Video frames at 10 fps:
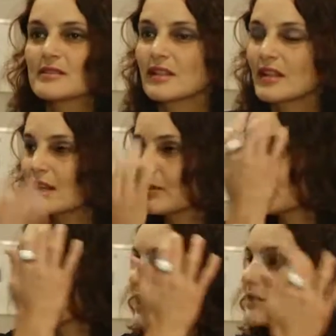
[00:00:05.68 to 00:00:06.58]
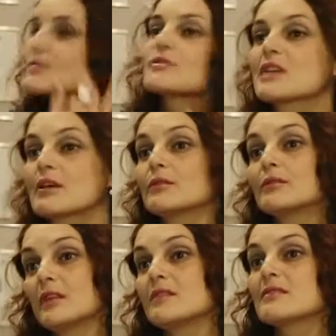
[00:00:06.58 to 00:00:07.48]
cerrado y marzo ya
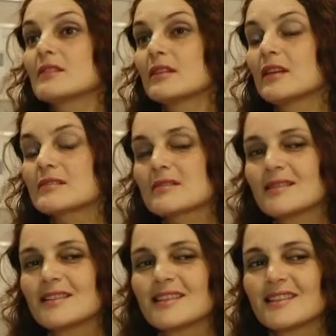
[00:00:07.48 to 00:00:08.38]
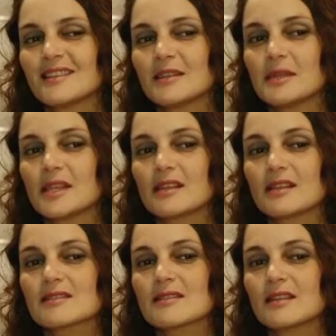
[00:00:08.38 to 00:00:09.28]
con 15 días de
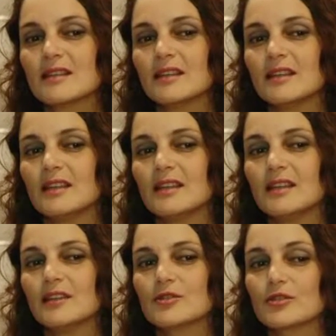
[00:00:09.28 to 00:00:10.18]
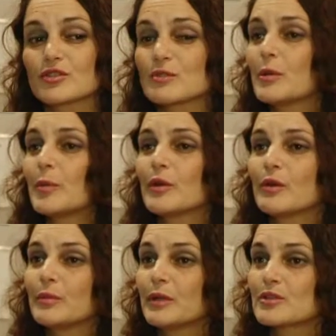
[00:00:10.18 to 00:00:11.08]
ventas, eh, nosotros hemos
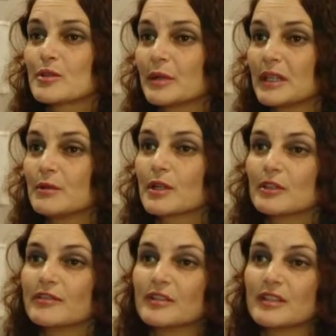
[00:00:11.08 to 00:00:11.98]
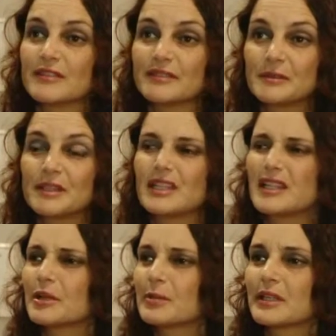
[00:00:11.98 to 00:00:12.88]
podido cumplir los objetivos que nos fijó la fábrica,
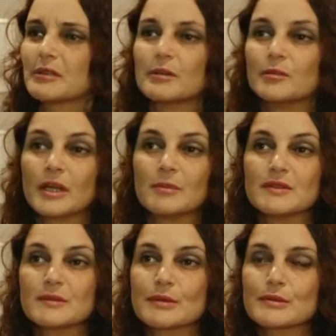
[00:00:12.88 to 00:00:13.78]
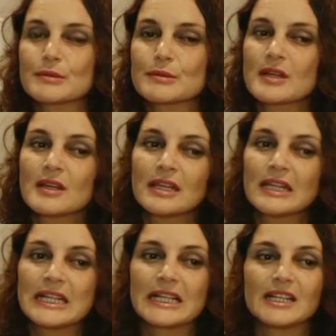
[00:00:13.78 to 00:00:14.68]
eran objetivos muy ambiciosos.
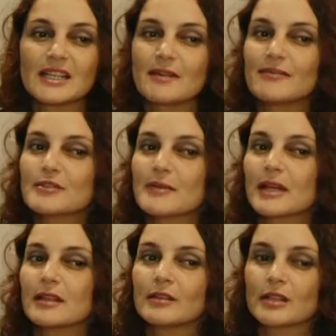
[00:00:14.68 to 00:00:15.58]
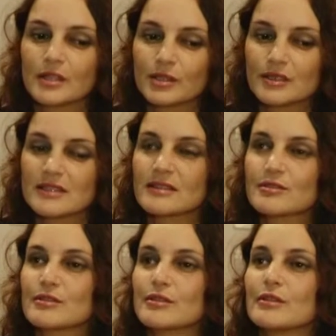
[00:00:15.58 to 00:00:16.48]
En realidad Volkswagen lo que dijo es si
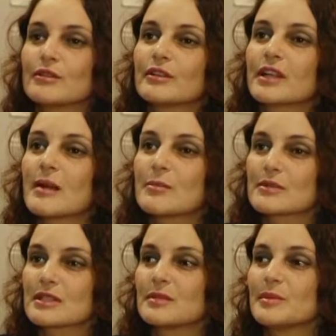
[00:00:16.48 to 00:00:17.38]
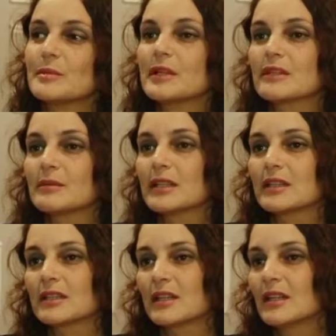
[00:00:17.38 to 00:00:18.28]
nosotros logramos en el primer
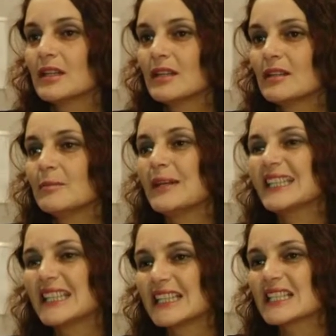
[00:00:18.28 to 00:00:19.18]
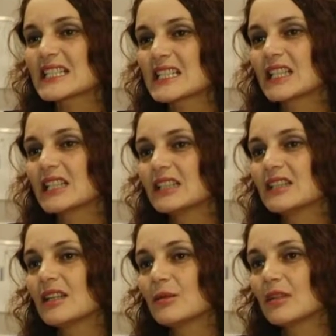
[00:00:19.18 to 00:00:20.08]
trimestre patentar cierta
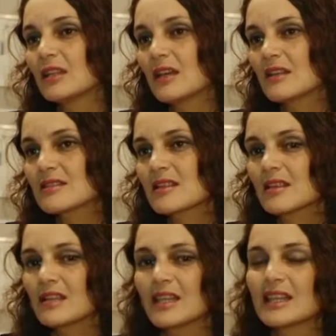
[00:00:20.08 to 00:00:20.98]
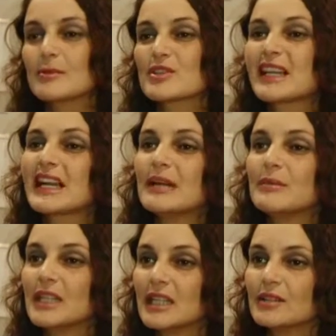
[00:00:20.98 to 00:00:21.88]
cantidad de unidades, estamos
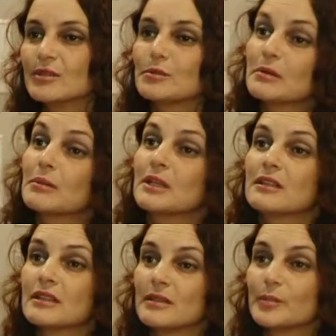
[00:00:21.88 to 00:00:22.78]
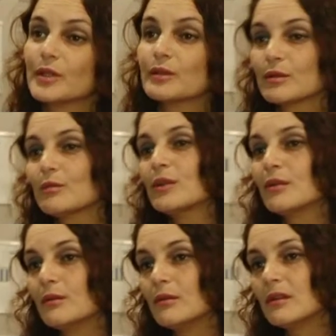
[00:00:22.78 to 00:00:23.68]
encaminando nuevamente el puesto
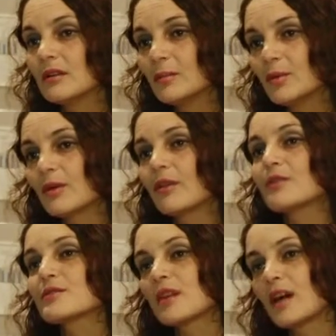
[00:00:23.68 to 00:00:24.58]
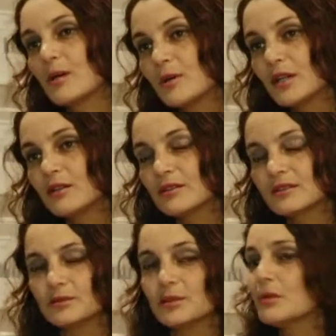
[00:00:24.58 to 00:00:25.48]
número uno por doceavo año
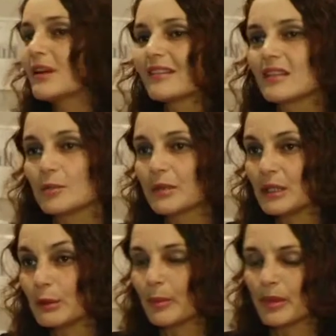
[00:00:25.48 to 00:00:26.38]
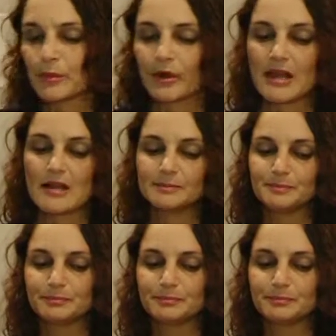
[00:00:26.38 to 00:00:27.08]
consecutivo, que es el objetivo primordial.